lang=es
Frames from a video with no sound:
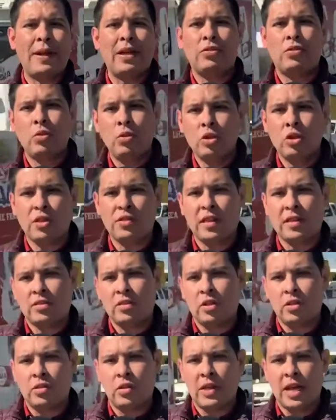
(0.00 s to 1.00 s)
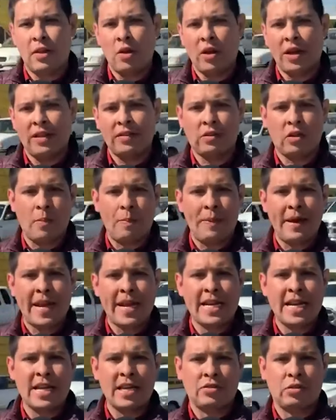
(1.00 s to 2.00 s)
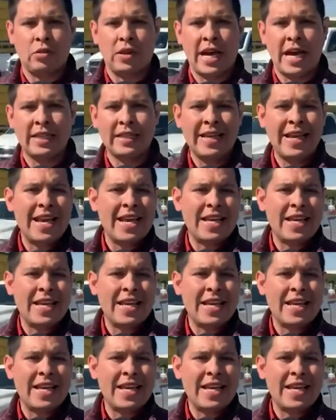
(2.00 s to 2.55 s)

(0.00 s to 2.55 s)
presuntos extorsionadores que operan en la ciudad